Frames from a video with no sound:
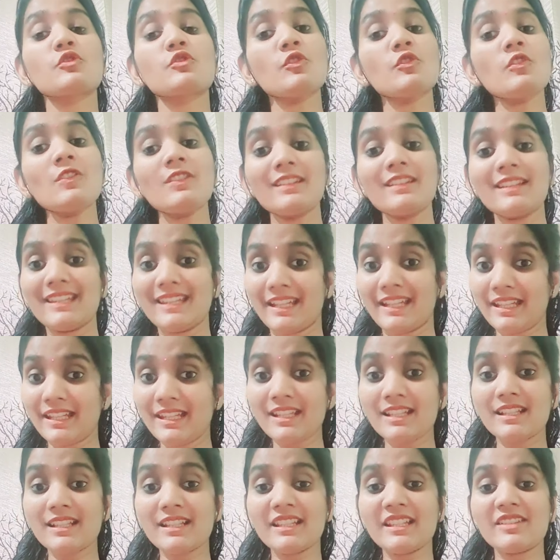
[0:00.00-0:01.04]
जो
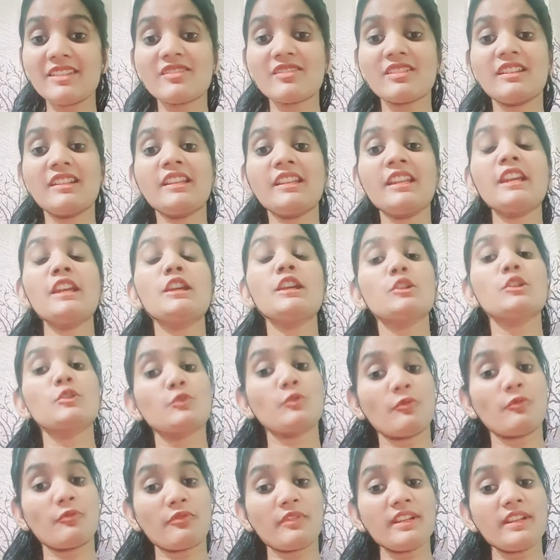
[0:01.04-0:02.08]
नहीं करनी चाहिए
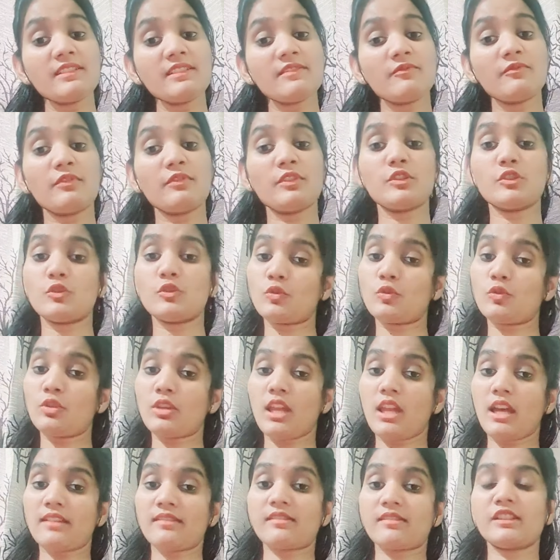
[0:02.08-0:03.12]
तो फ्रेंड्स वीडियो को
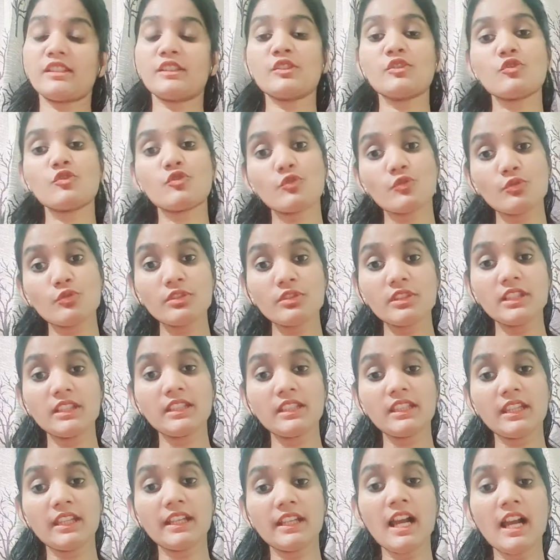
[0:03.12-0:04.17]
लास्ट तक जरूर
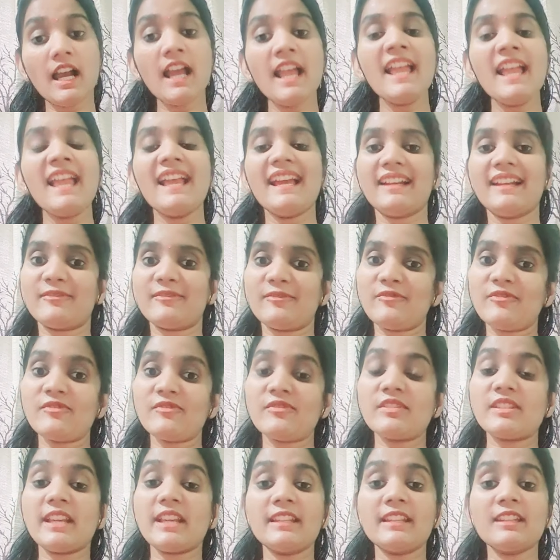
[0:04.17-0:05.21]
देखिएगा एंड
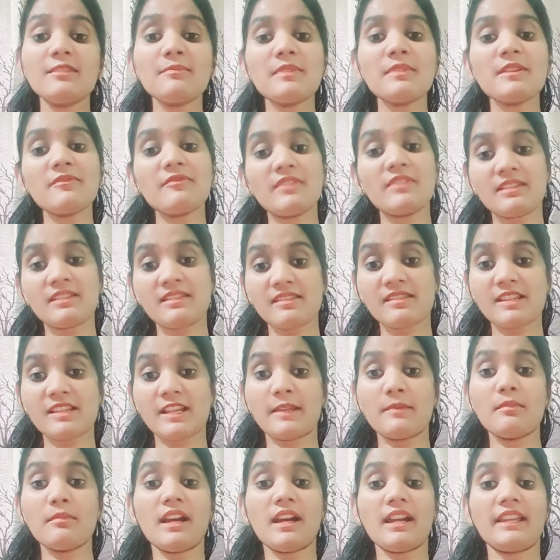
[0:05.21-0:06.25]
चैनल पर फर्स्ट
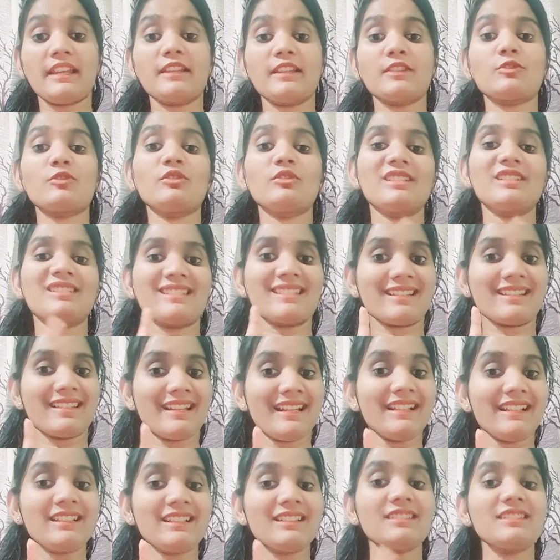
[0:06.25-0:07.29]
टाइम आए हैं तो नीचे
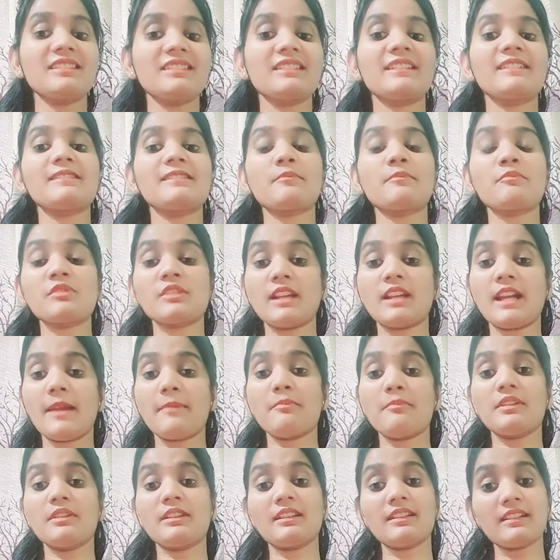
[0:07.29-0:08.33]
रेड कलर के
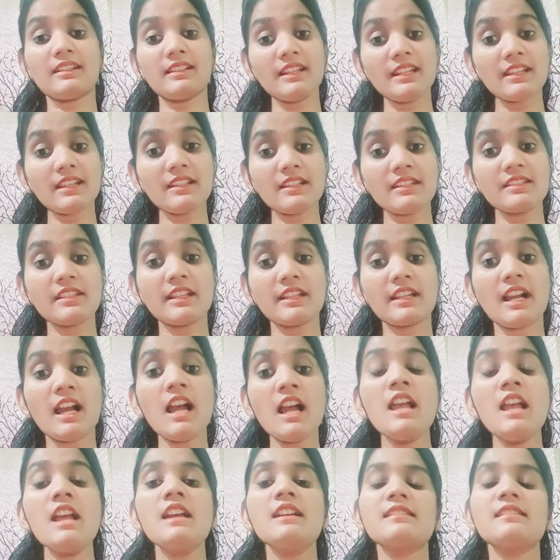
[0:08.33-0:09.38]
सब्सक्राइब पर क्लिक कीजिएगा
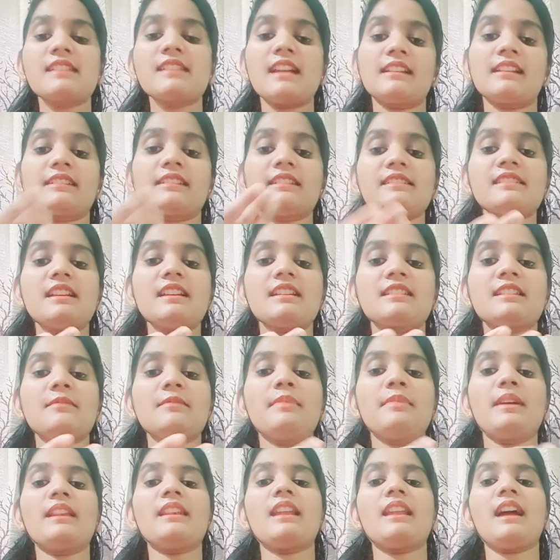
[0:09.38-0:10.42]
साथ ही साथ
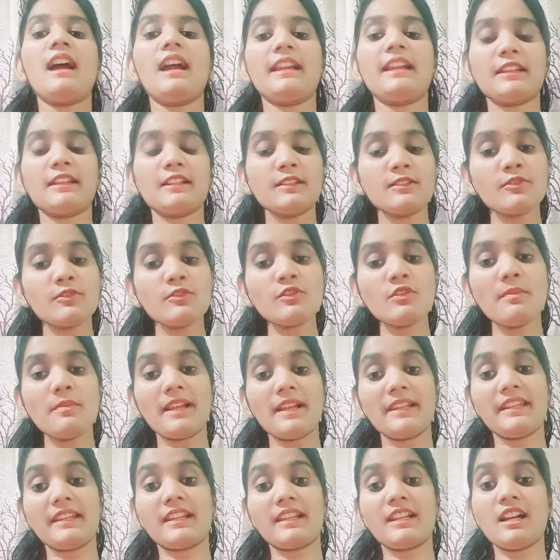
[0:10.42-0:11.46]
आप बेल आइकन को
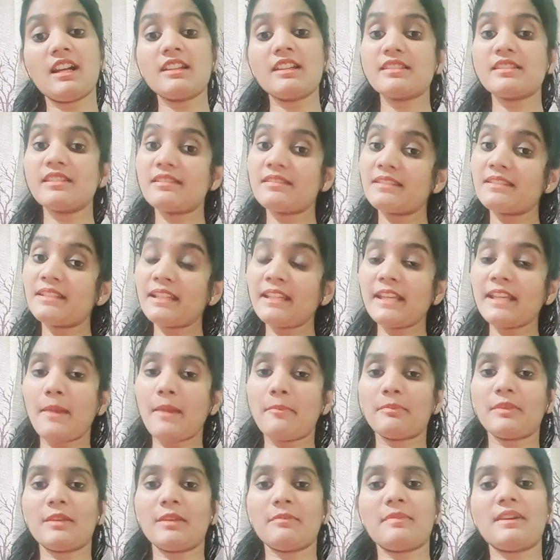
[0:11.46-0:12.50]
दबाइएगा जिससे कि
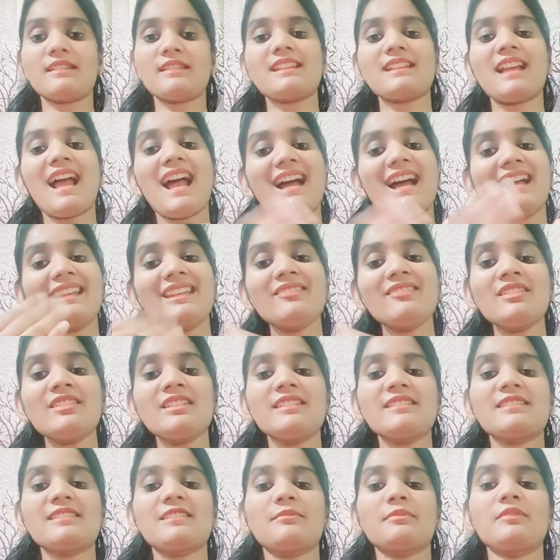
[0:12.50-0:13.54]
आपके पास आने
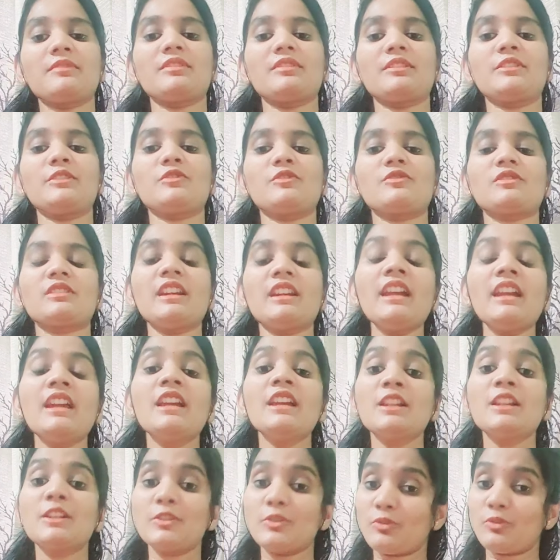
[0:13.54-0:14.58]
वाले सभी वीडियोस के
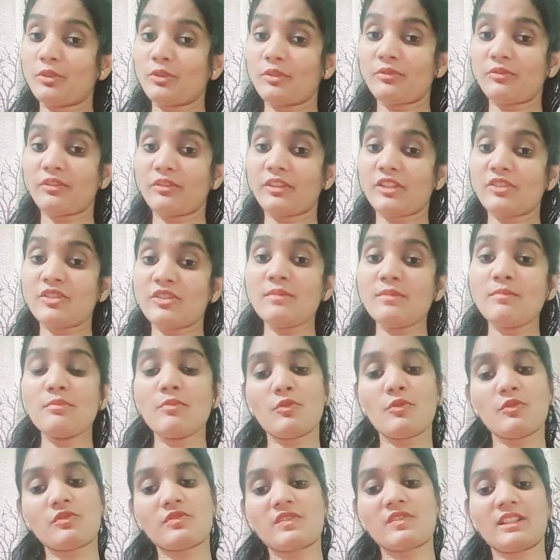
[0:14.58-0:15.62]
नोटिफिकेशन
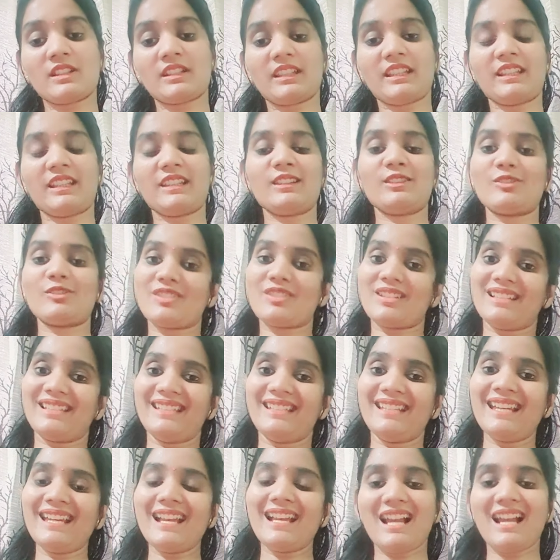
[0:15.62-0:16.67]
पहुंच सकें तो
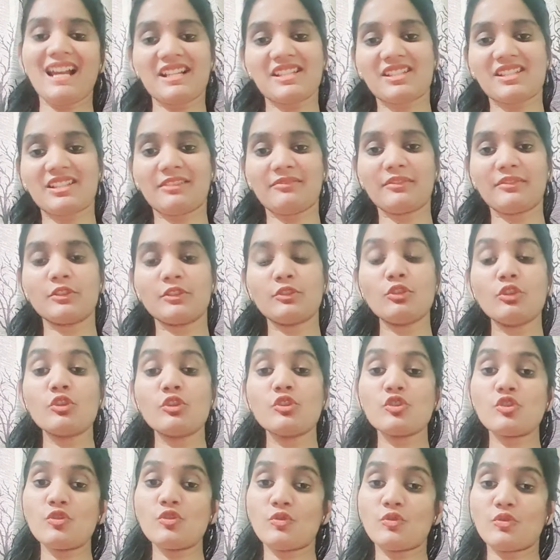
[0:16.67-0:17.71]
चलिए आज का वीडियो
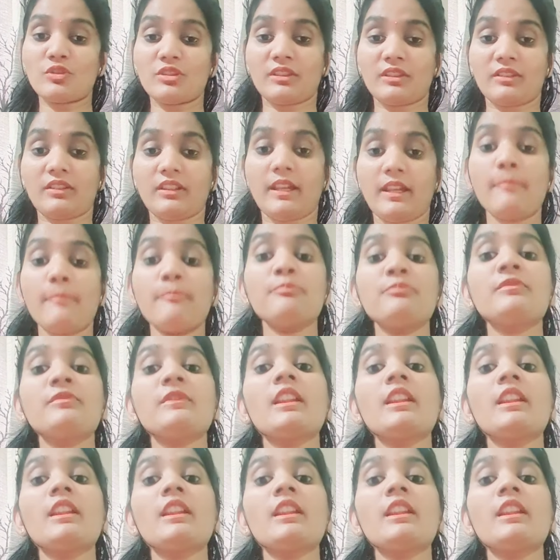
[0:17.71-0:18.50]
शुरू करते हैं